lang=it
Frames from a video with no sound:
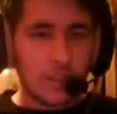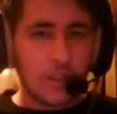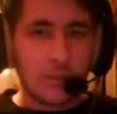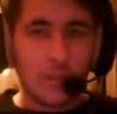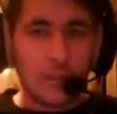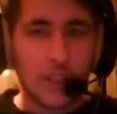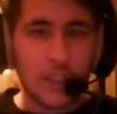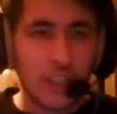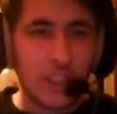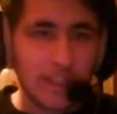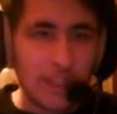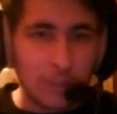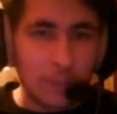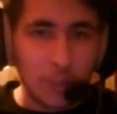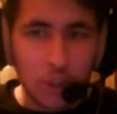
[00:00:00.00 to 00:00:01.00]
Quella Jessie
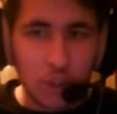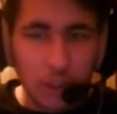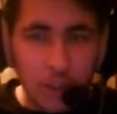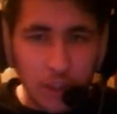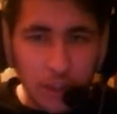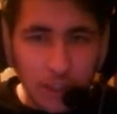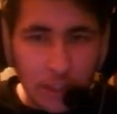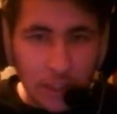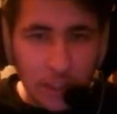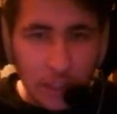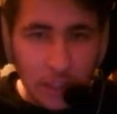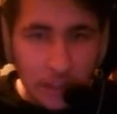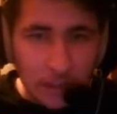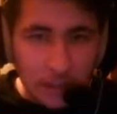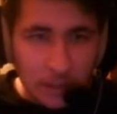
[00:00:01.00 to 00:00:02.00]
che mi
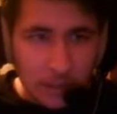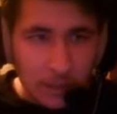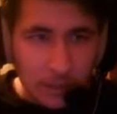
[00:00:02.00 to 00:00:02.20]
uccide.